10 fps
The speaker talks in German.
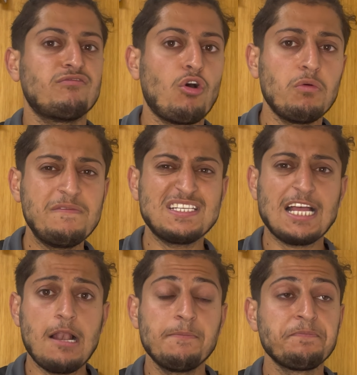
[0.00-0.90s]
Warum,
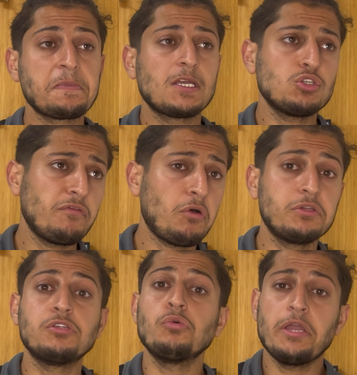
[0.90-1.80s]
weshalb? So,
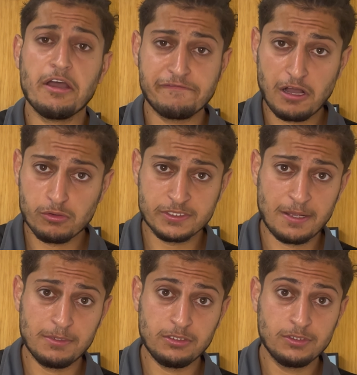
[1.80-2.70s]
Freunde, neue Erfahrungen sammeln.